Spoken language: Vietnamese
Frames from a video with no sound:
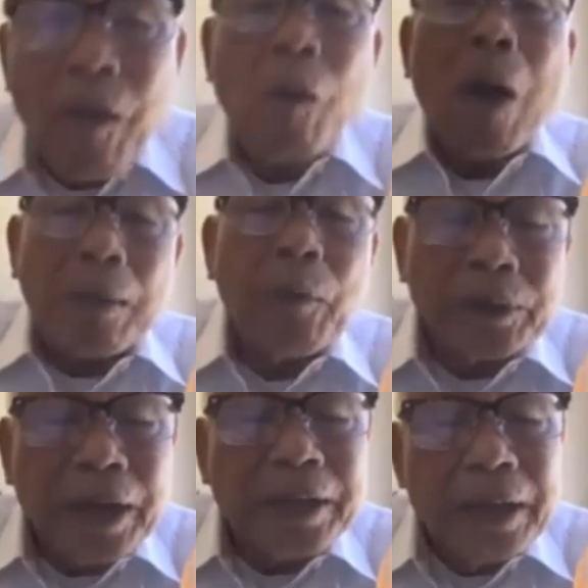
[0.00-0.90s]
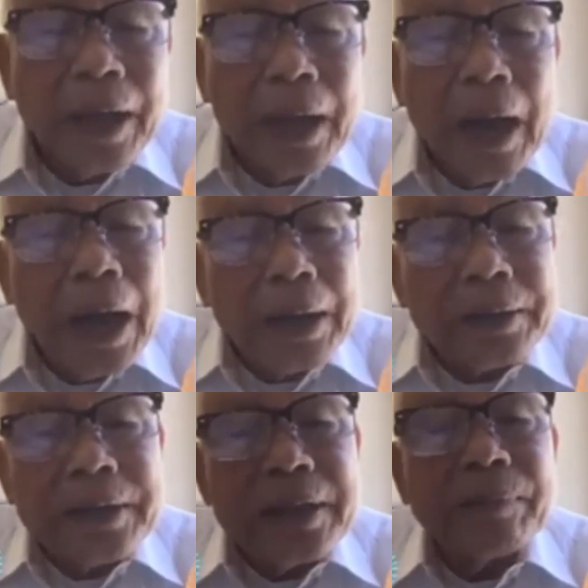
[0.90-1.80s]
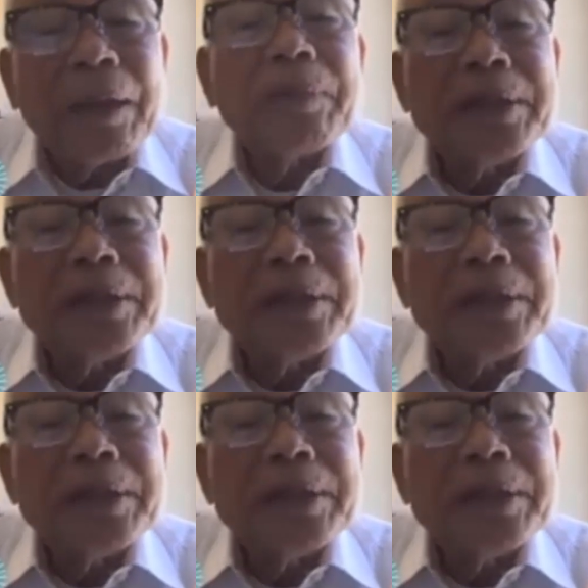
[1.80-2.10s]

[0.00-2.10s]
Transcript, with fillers: khoảng, khoảng một nghìn chín trăm năm